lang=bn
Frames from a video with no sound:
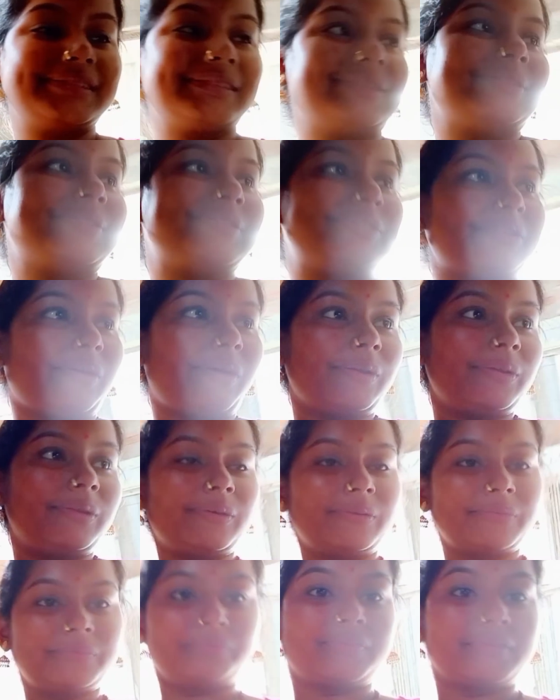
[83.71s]
তো
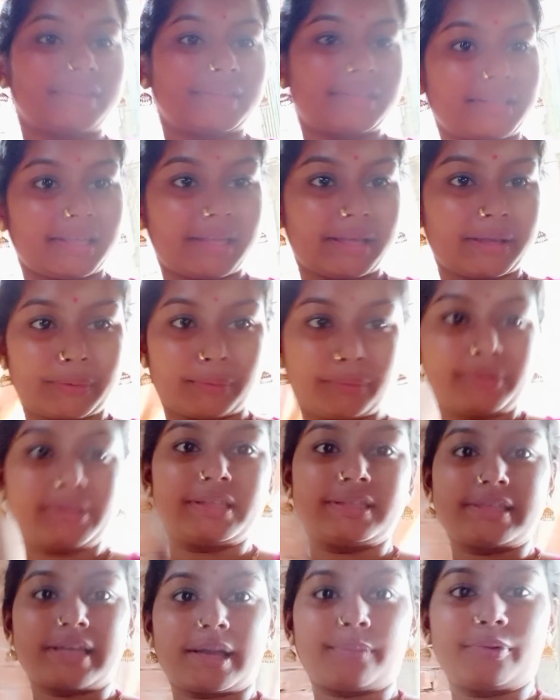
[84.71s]
চলো
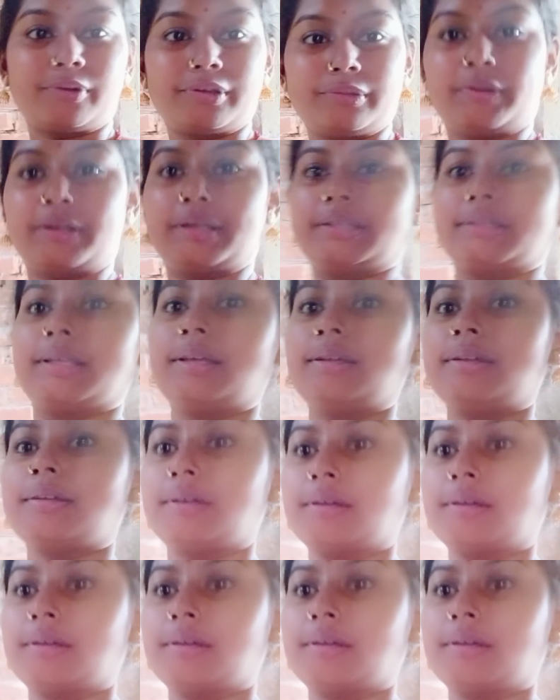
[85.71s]
এক্ষুনি যাবো ওই বাড়িতে